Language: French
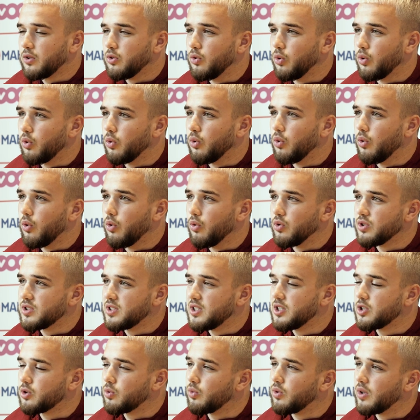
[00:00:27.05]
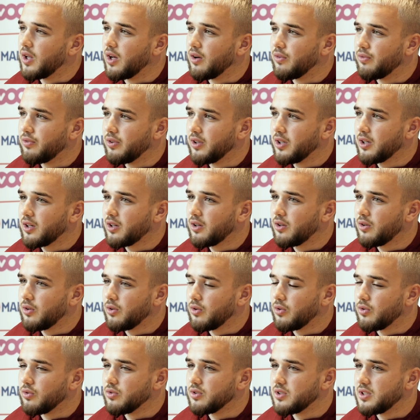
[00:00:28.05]
Donc on sait ce qu'on a à faire,
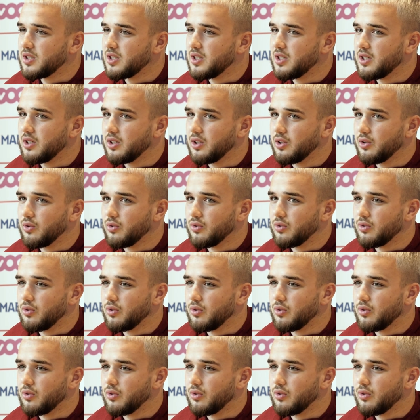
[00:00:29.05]
on sait,